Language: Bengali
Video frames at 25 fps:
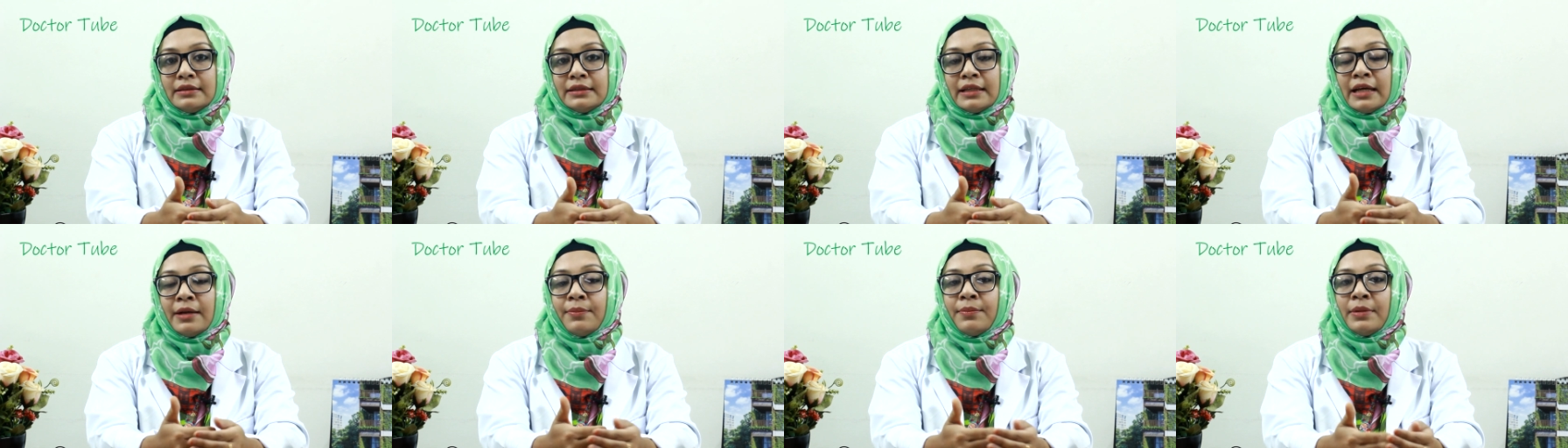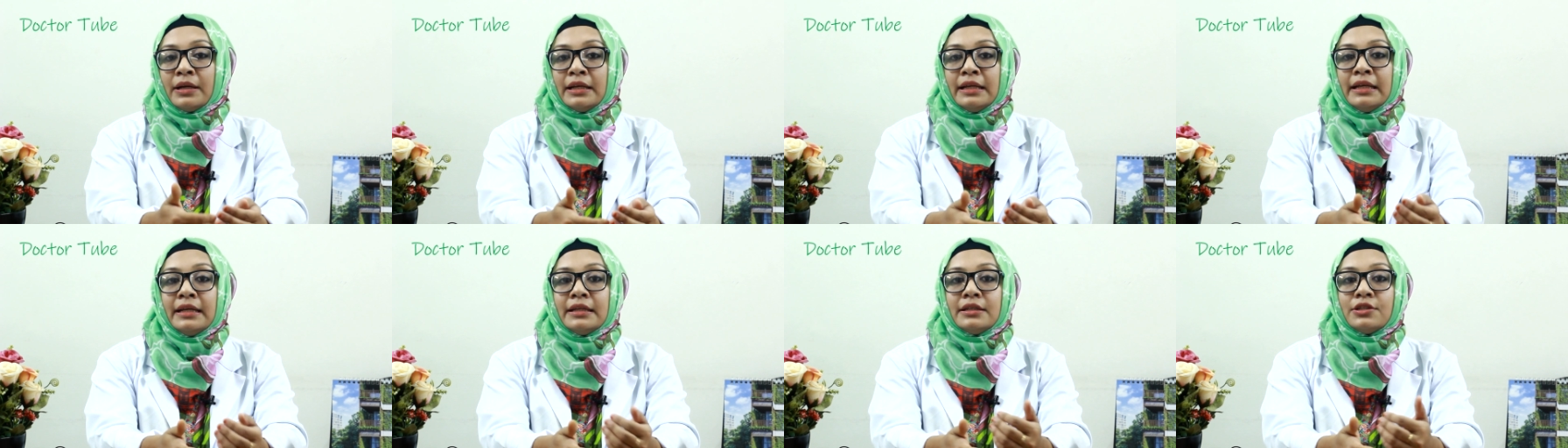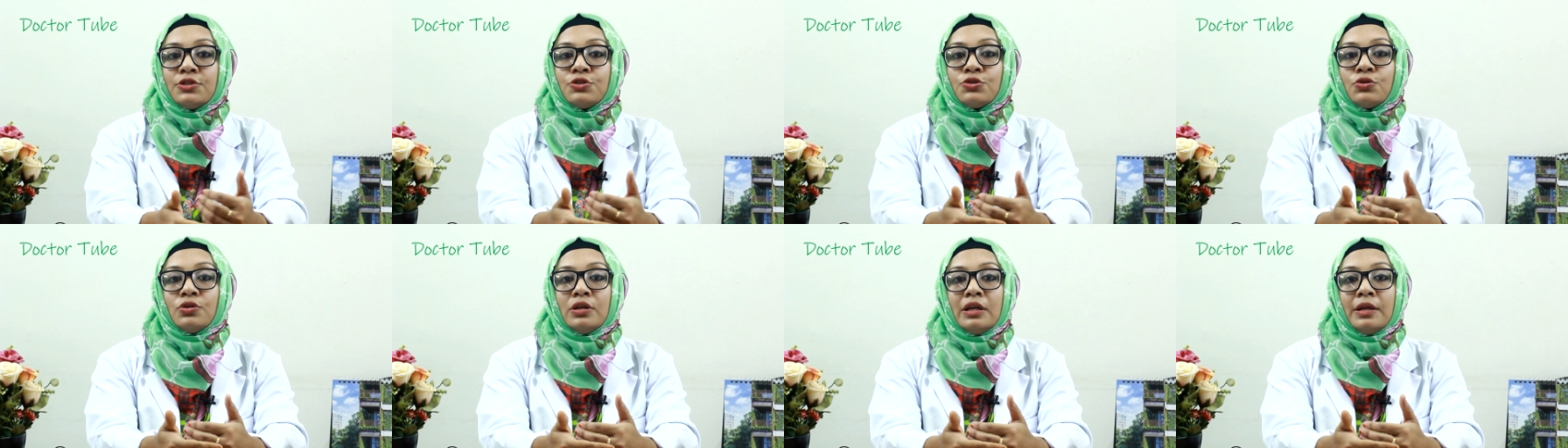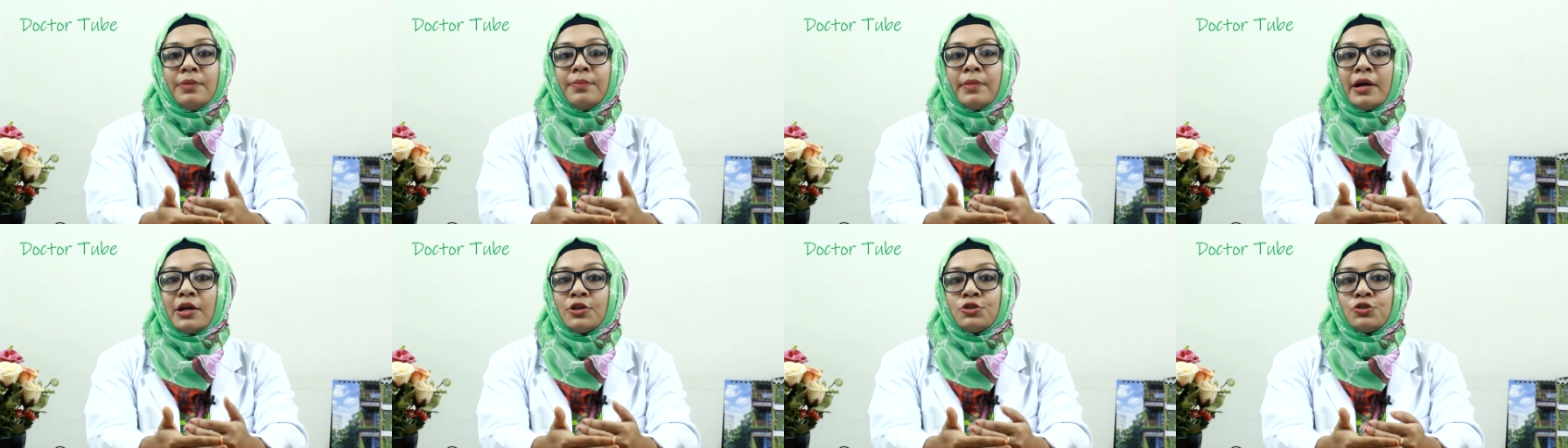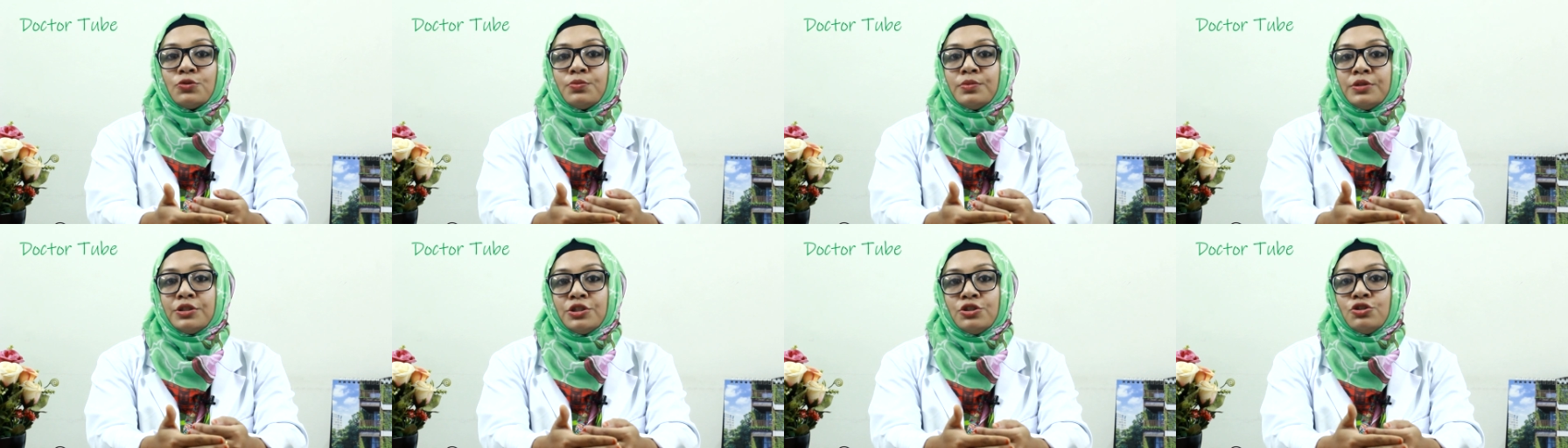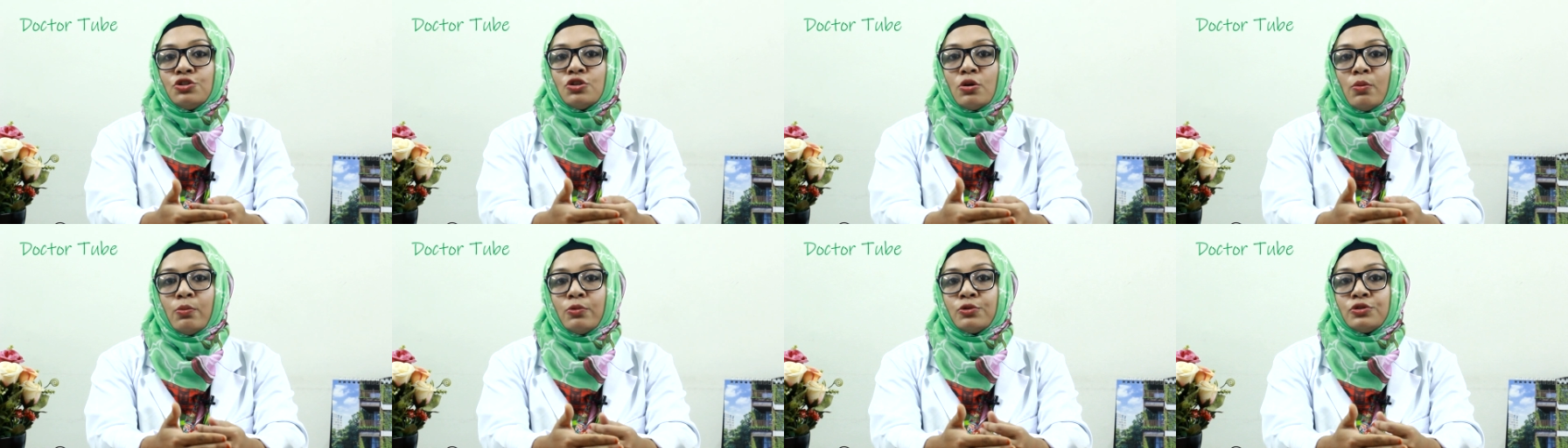তার মানে এটা শরীরের
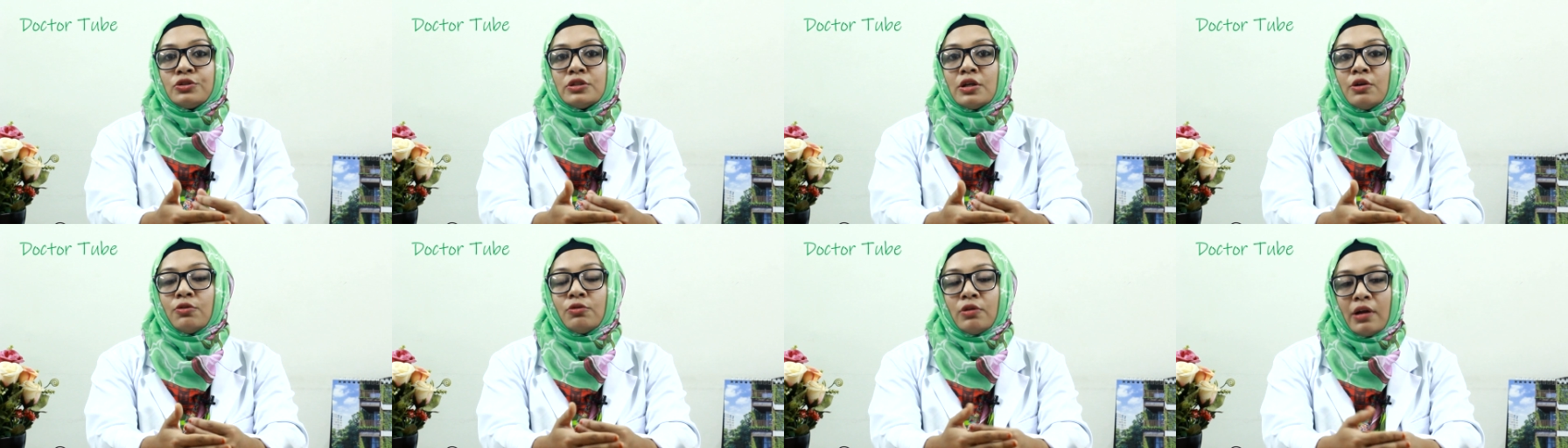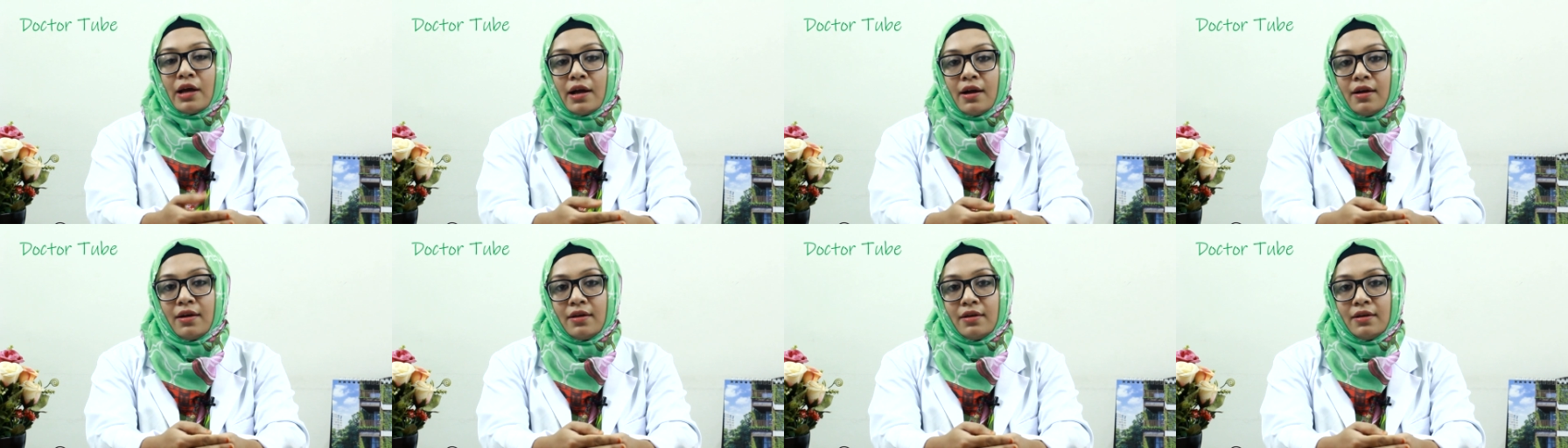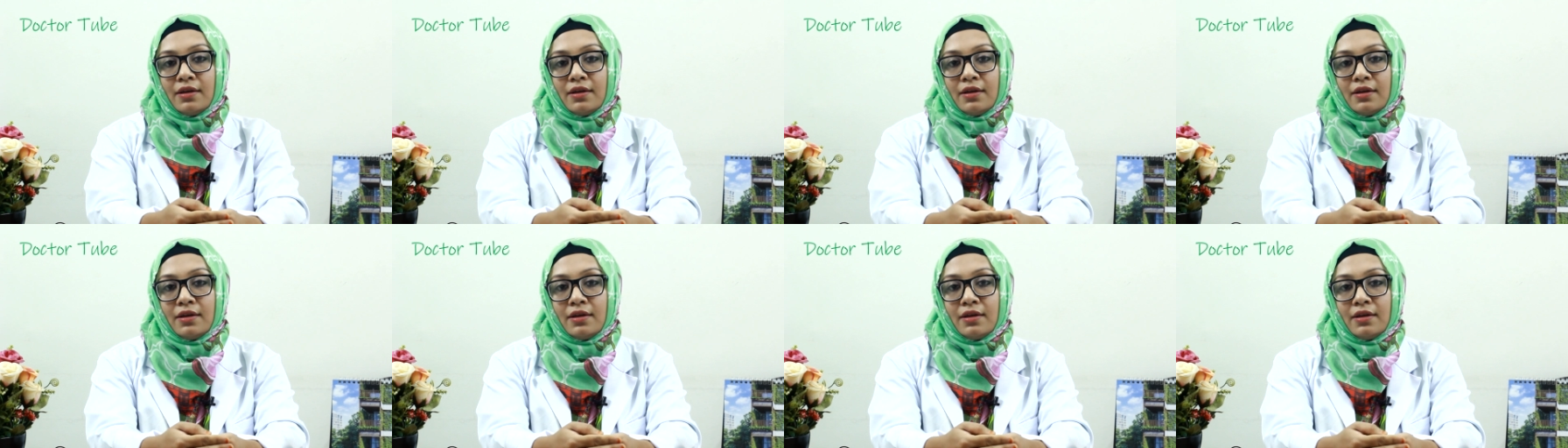মাংসপেশির সমস্যাও না